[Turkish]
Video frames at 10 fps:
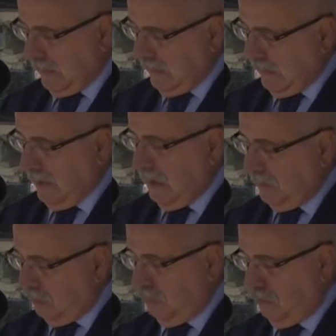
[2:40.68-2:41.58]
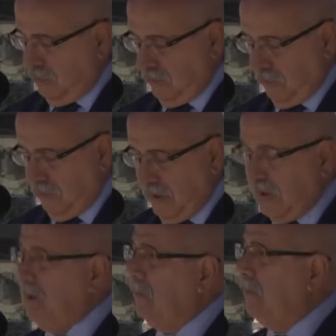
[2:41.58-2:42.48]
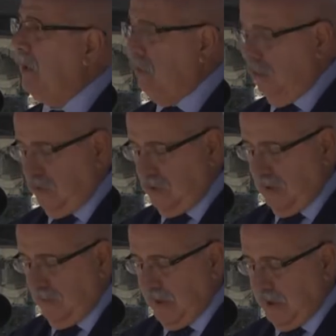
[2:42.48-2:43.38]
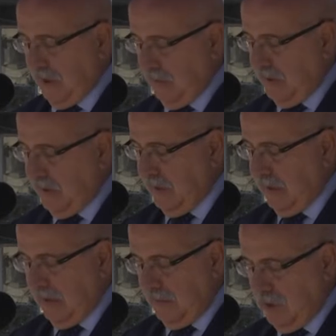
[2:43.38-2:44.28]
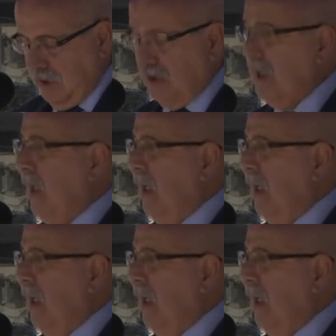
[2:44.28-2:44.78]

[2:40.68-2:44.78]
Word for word: Kemal Atatürk 10 Ekim 1925'te Manisa'ya gelmiş